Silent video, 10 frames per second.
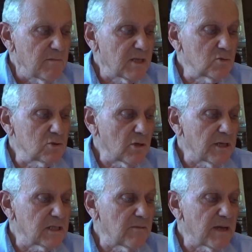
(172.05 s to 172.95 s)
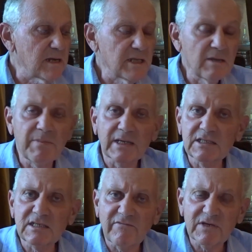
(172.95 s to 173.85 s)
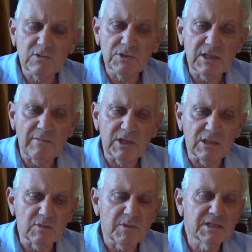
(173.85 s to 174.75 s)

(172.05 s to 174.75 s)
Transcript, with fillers: mais tout aurait été balayé par des invasions islamiques.